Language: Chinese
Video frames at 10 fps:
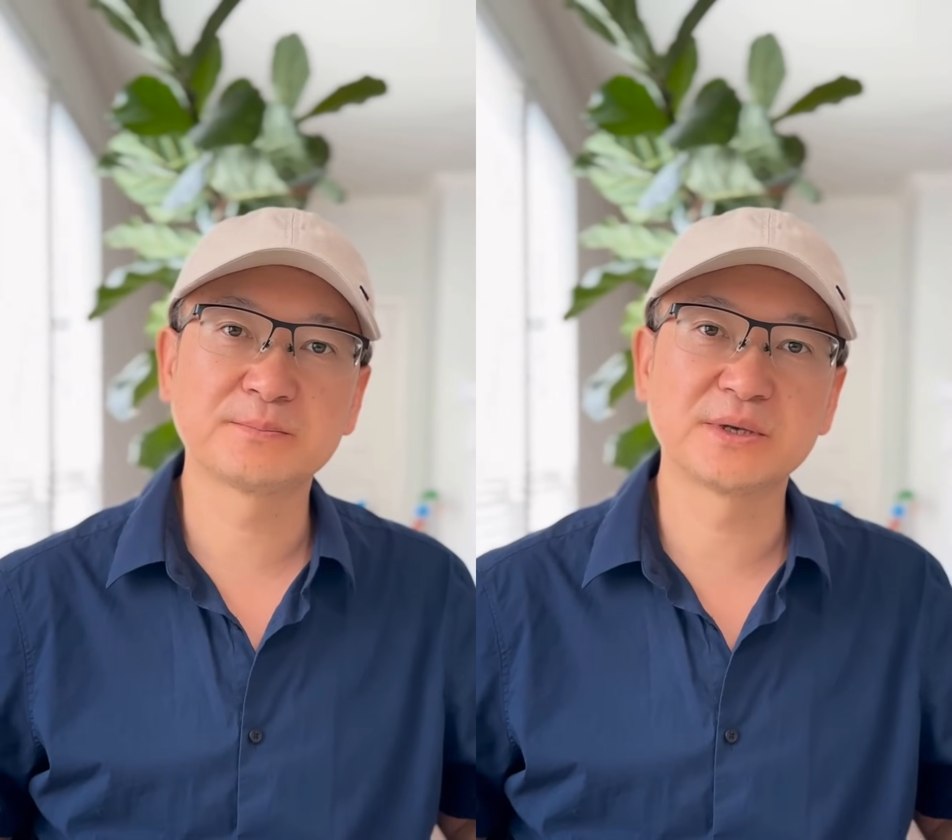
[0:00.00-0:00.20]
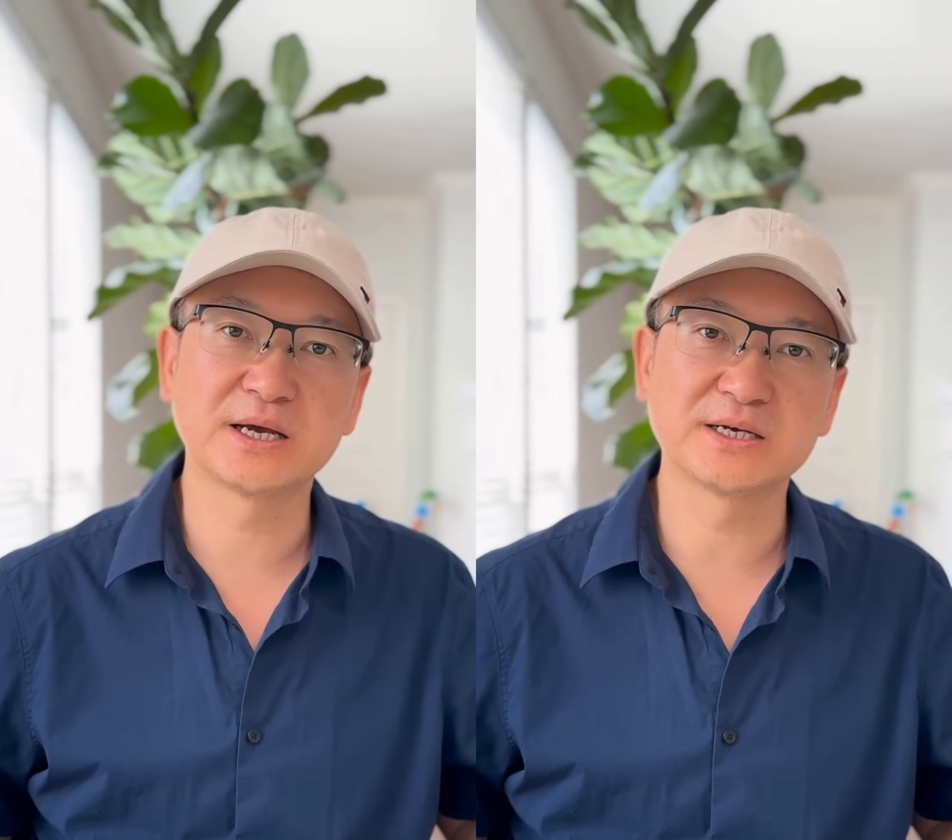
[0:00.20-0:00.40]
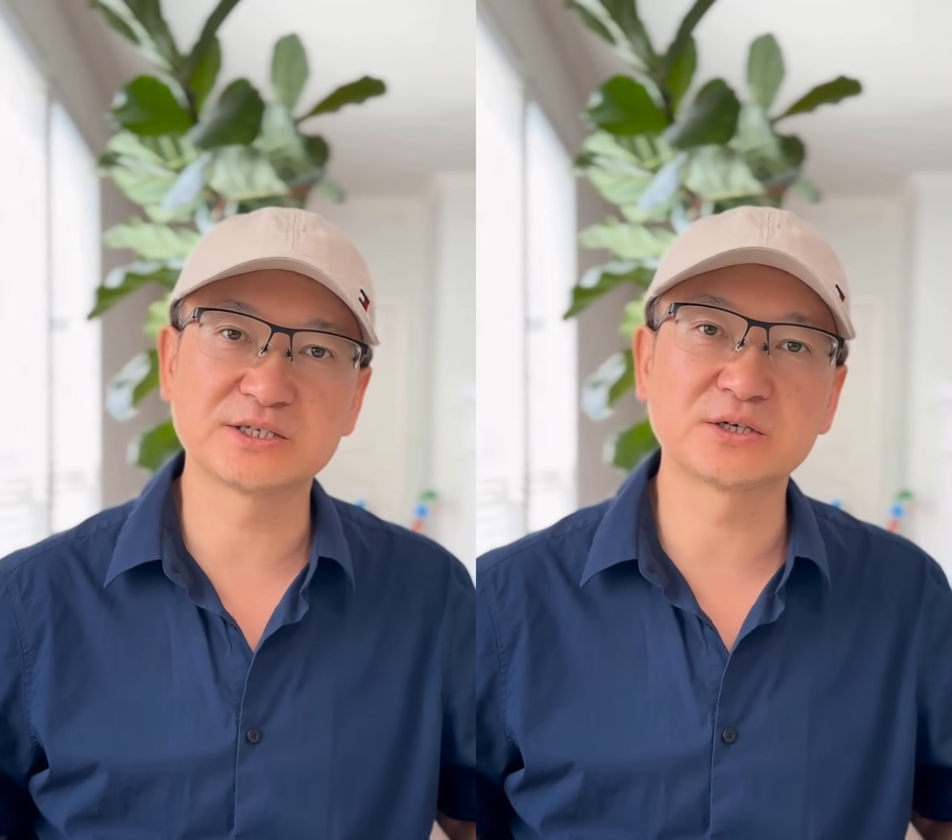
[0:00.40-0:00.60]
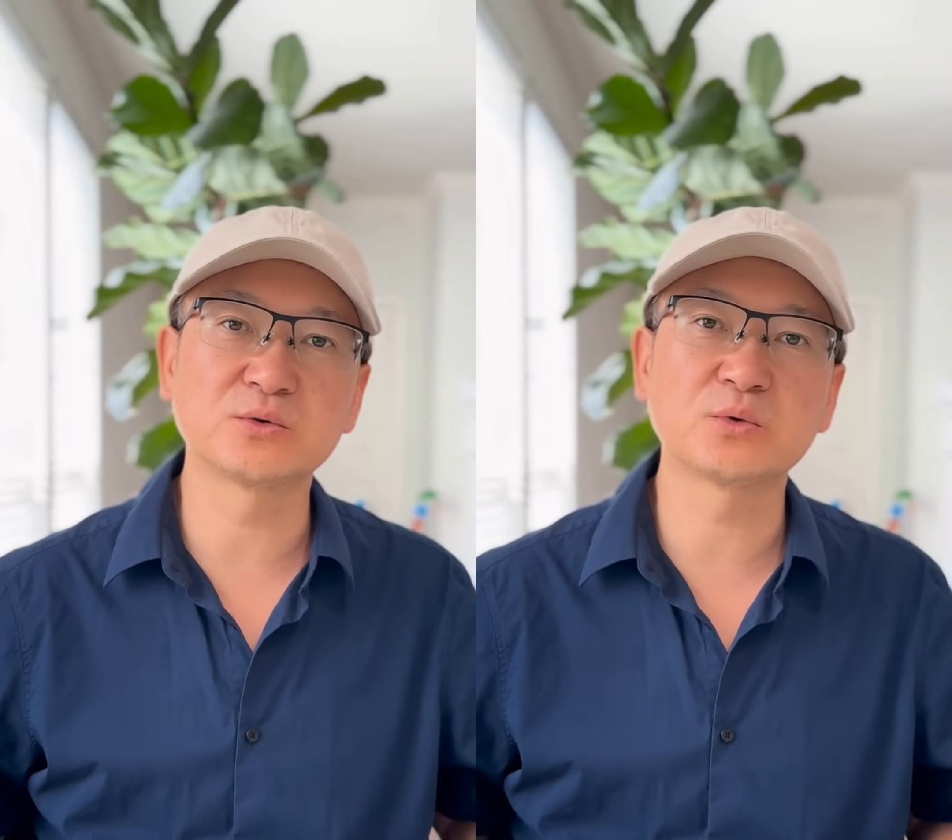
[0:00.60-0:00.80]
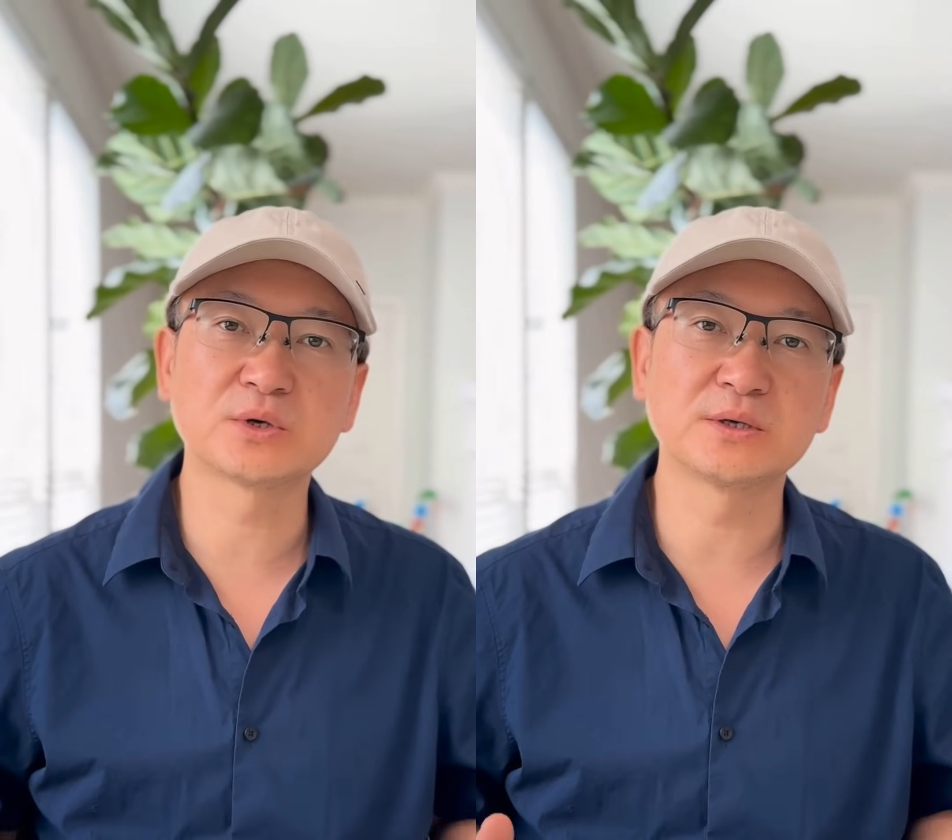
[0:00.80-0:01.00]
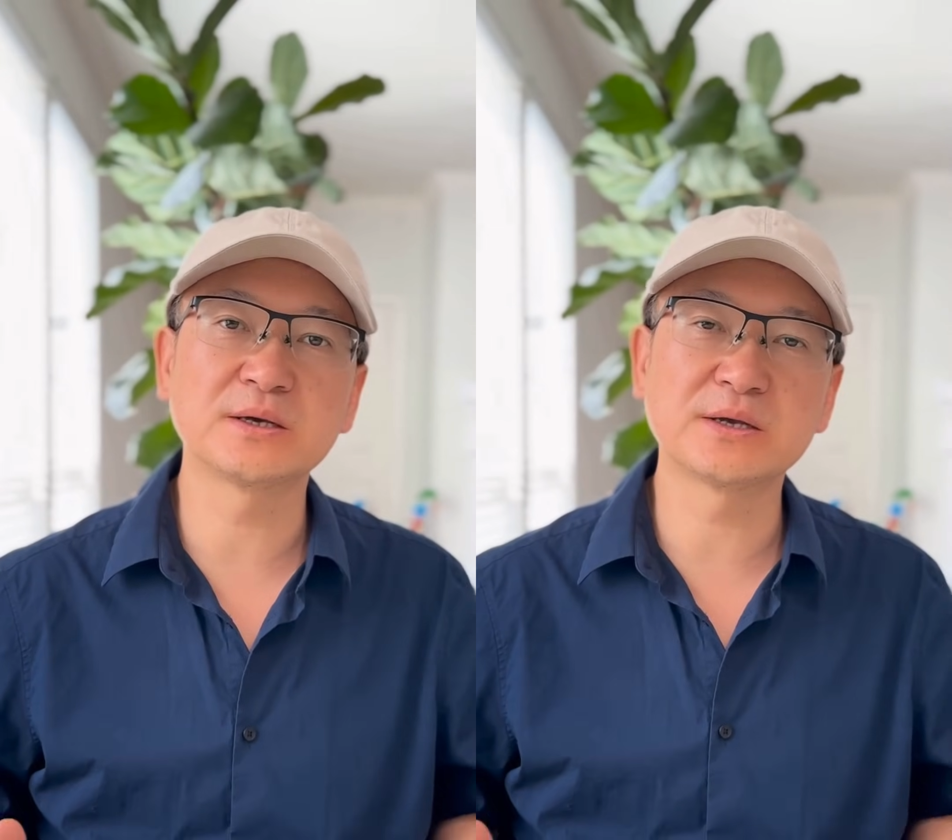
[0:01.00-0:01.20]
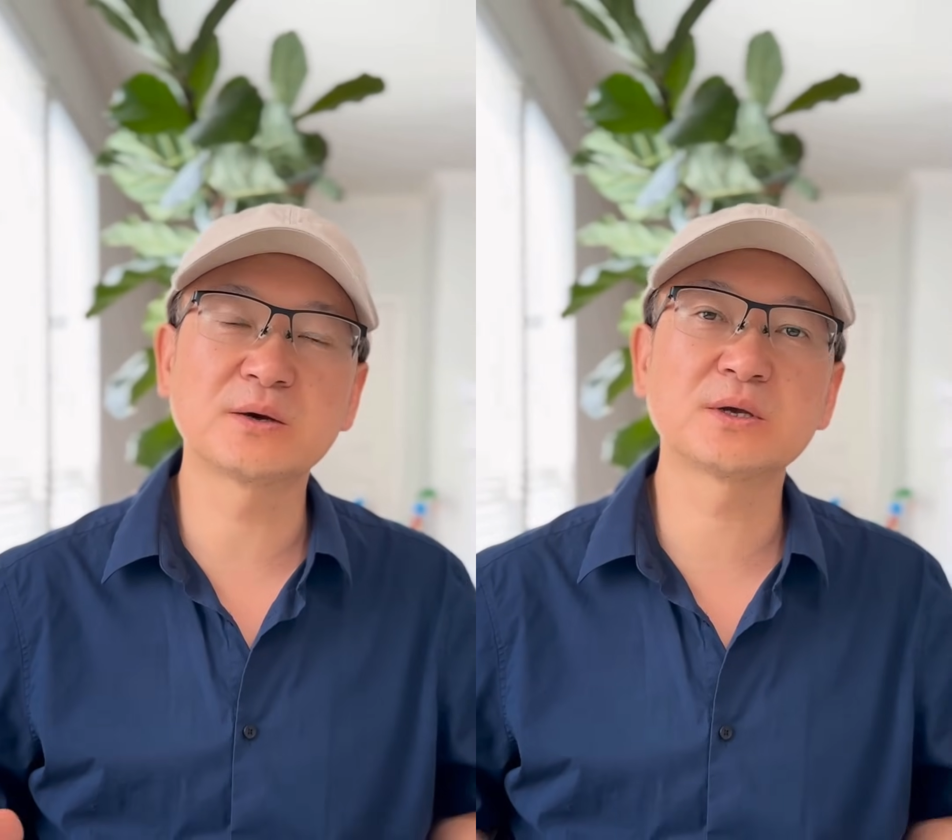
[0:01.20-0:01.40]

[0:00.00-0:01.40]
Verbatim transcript: 比开心果要